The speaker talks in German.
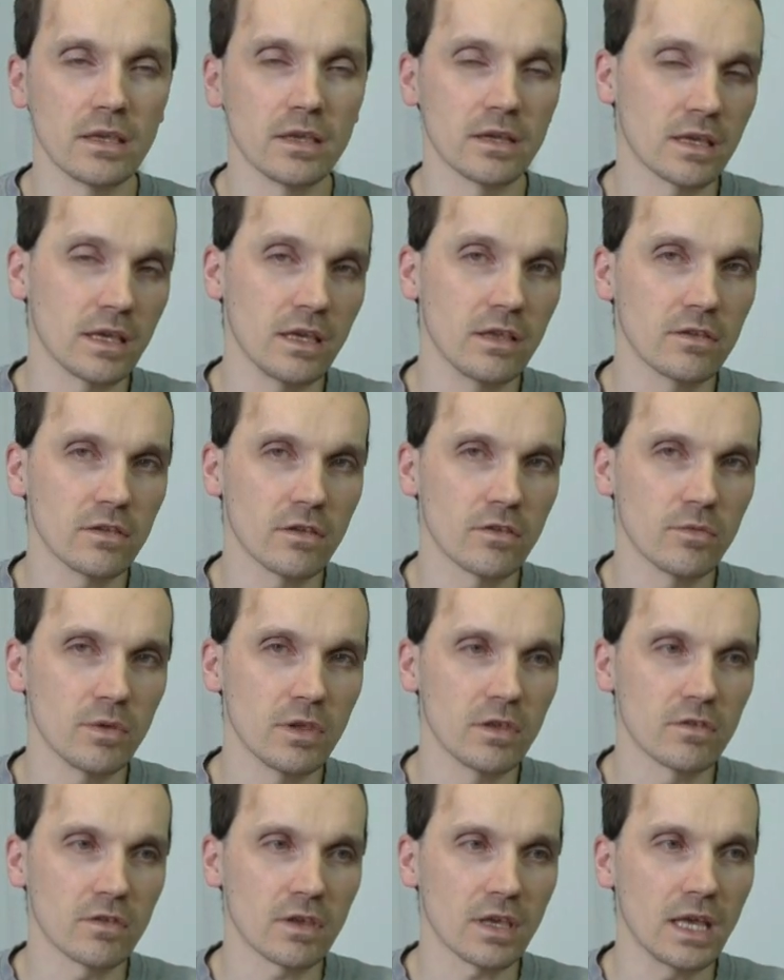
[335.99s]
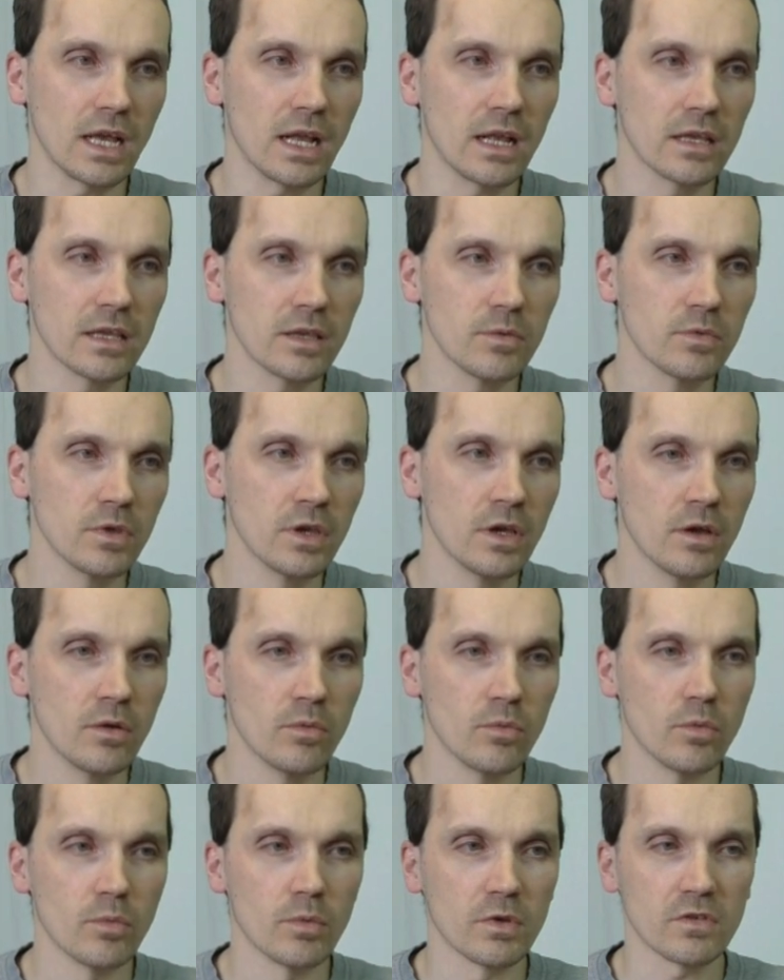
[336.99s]
Ihr kennt das, wenn es Regeln gibt,
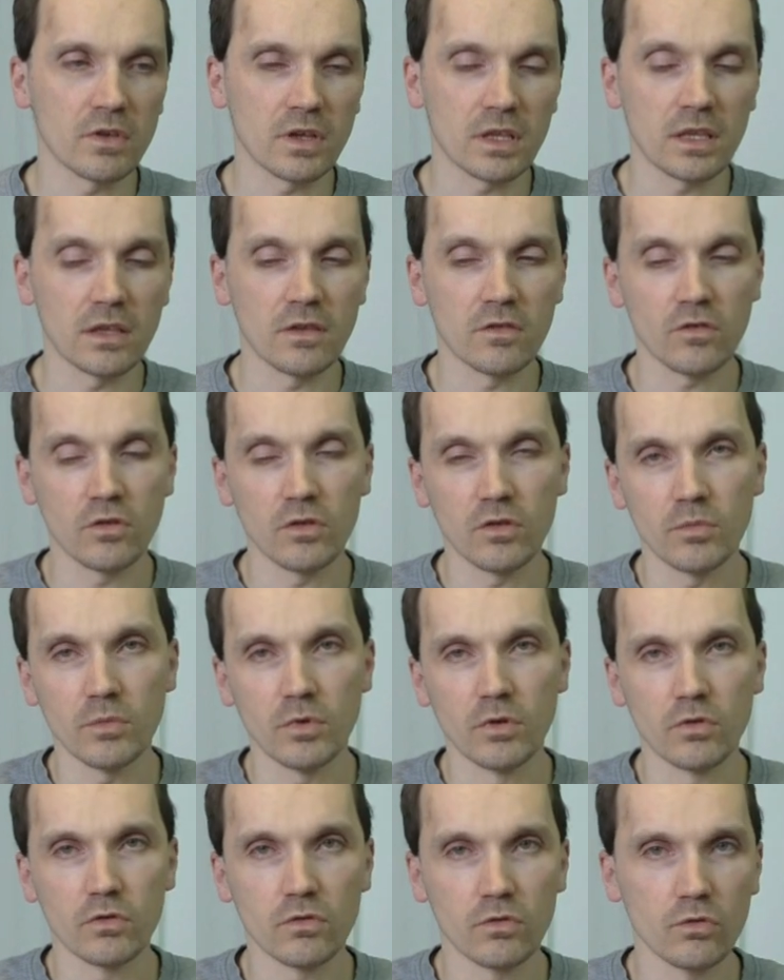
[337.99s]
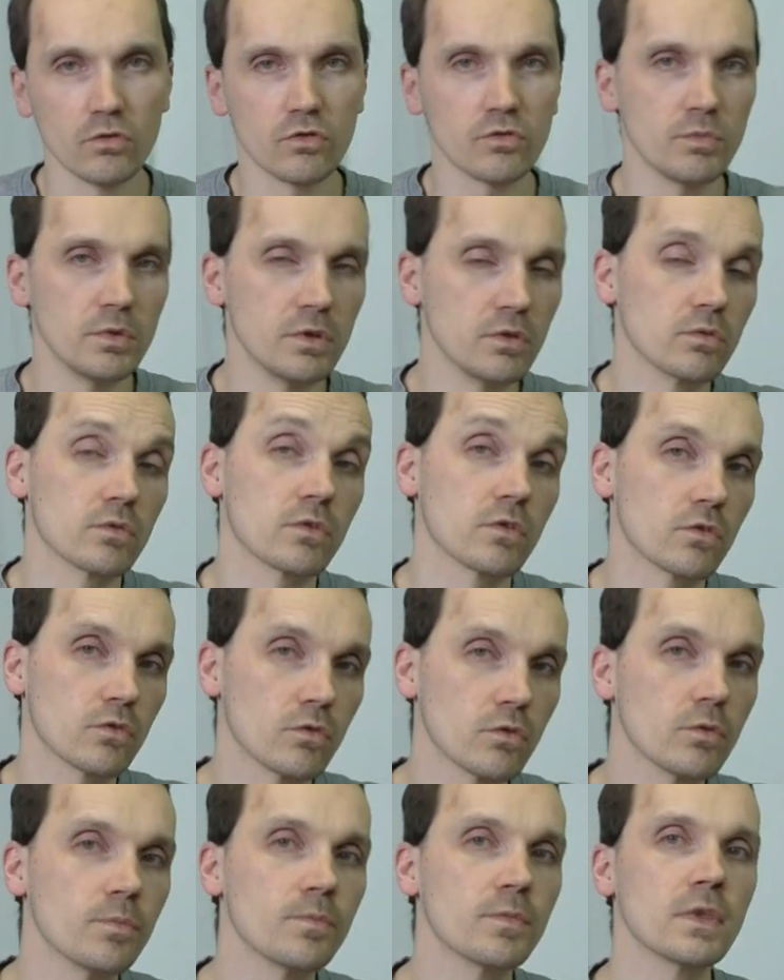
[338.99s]
wo man sagt, ja, das könnte man auch so spielen oder
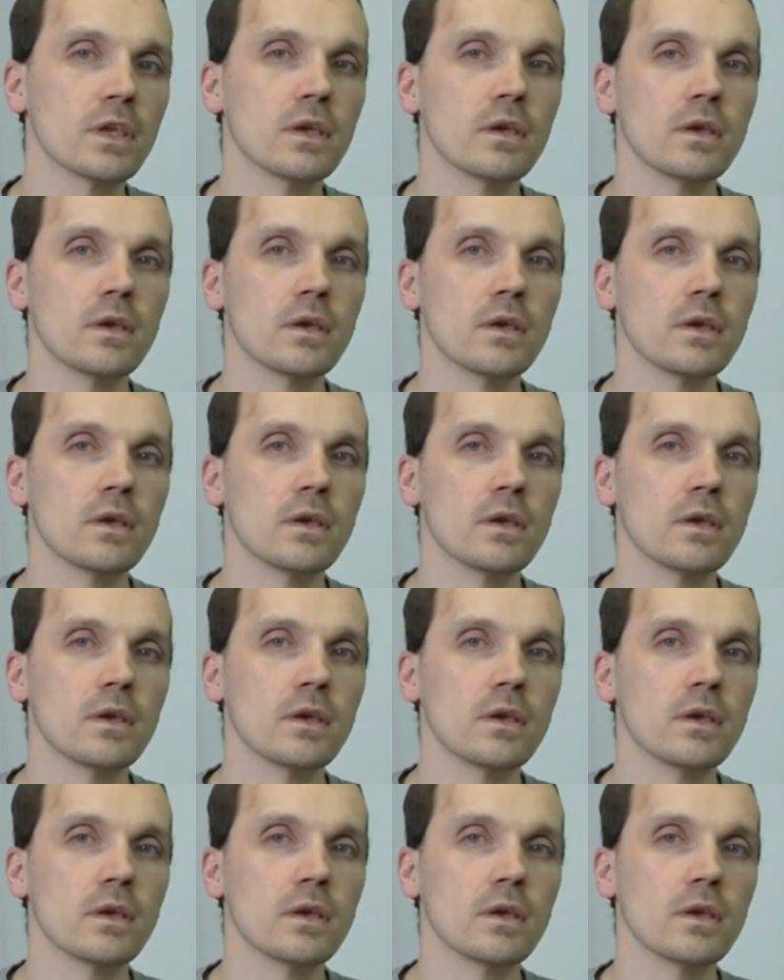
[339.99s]
so.